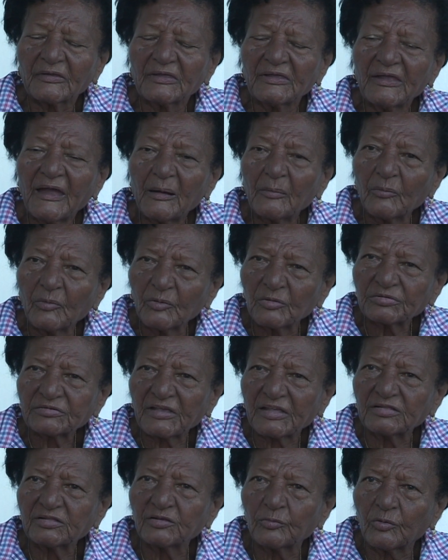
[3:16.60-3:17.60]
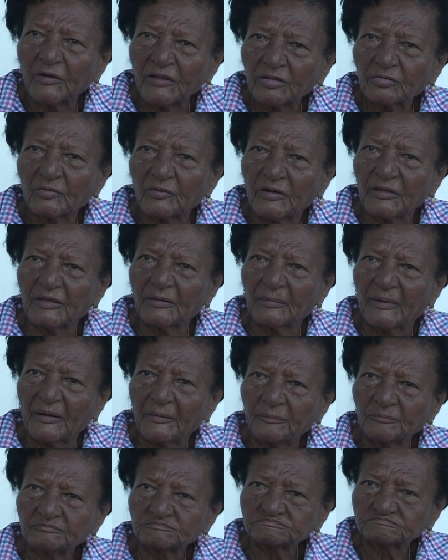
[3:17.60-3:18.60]
e a música é de Ulino
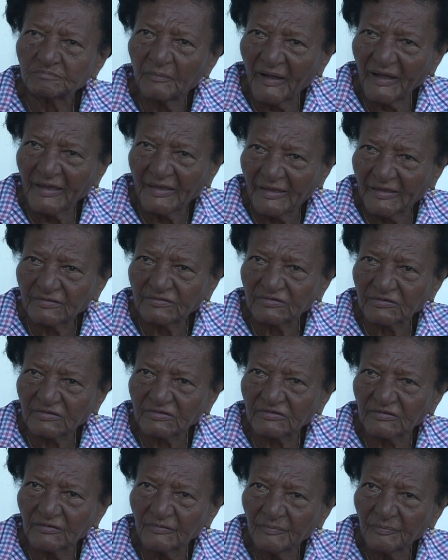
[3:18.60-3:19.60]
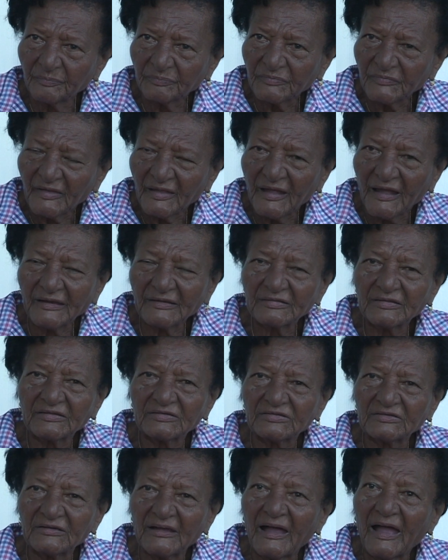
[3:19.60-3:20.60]
Lima, Barrenses. Aí
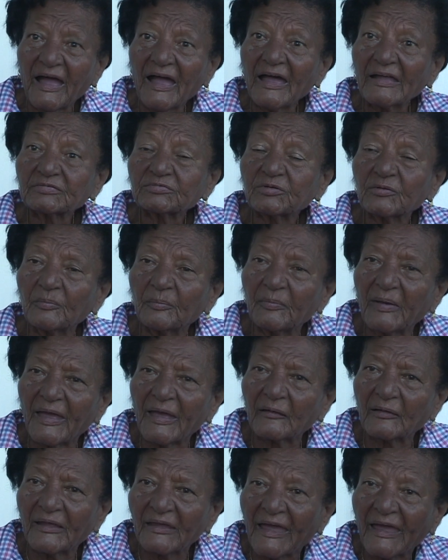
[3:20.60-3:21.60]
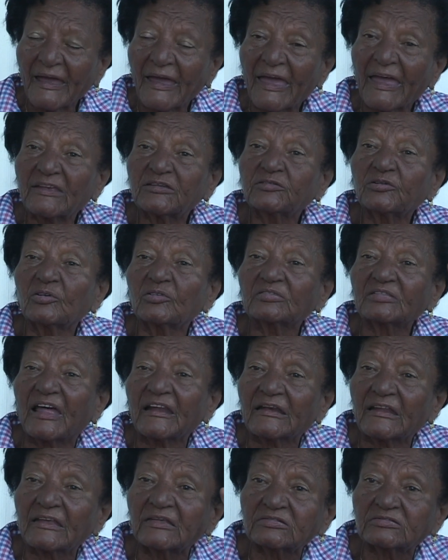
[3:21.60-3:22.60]
dizia, ante o belo, é
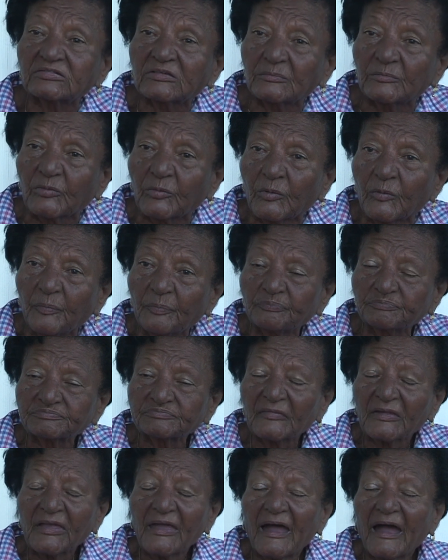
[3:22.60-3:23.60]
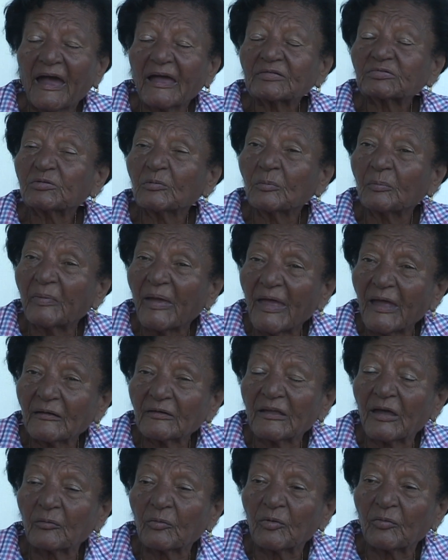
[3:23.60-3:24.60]
regionalíssimo, ante o
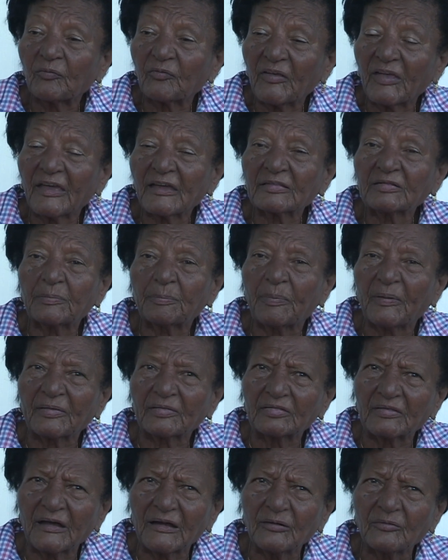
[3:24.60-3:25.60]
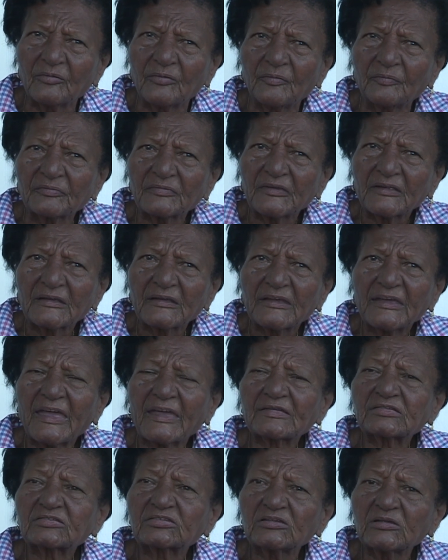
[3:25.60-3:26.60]
belo e a de pendão, que
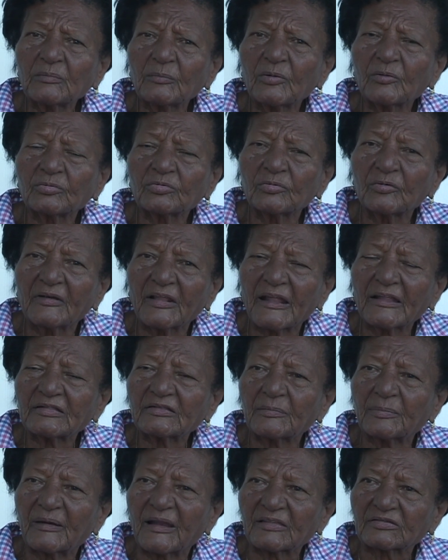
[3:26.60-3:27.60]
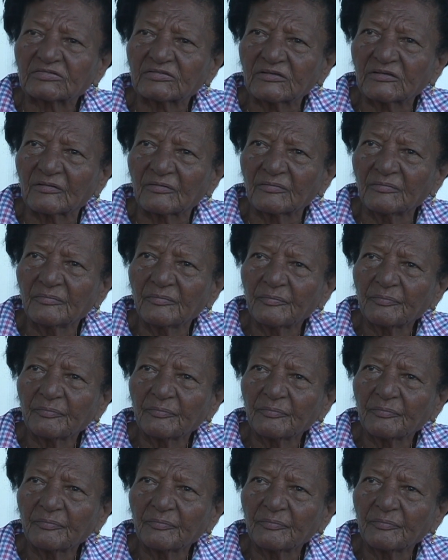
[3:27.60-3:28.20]
é símbolo do grande Brasil,